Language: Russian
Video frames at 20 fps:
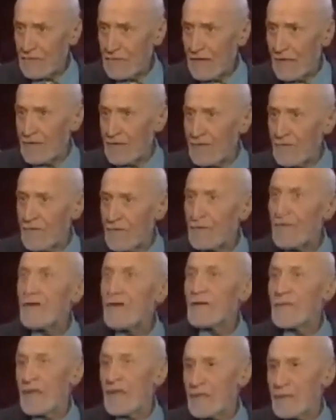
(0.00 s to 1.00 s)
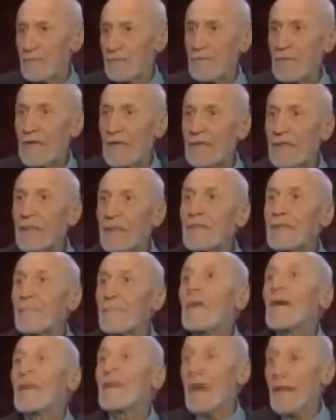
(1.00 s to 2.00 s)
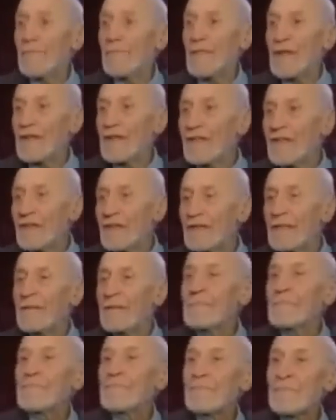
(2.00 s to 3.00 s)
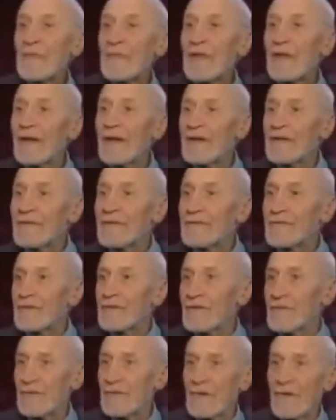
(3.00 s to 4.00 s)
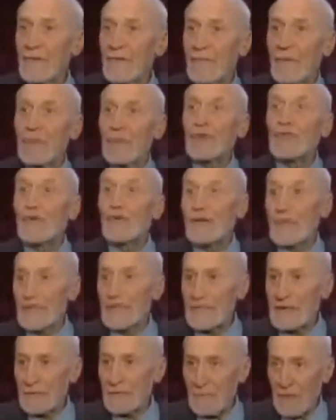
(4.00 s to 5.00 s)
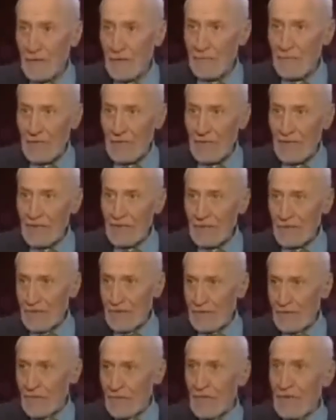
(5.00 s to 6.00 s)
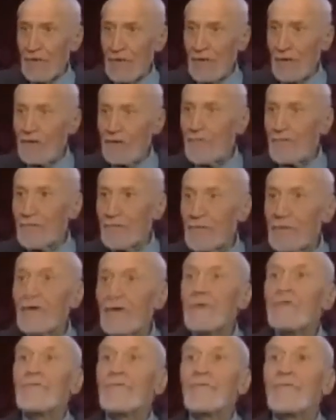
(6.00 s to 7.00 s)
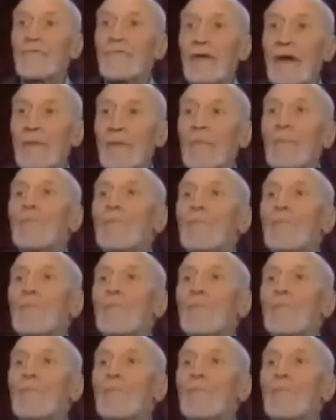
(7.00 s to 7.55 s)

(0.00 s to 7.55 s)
наша, вот, наша планета, моя планета, э, целый большой раздел «Моя планета», который э, ну, как бы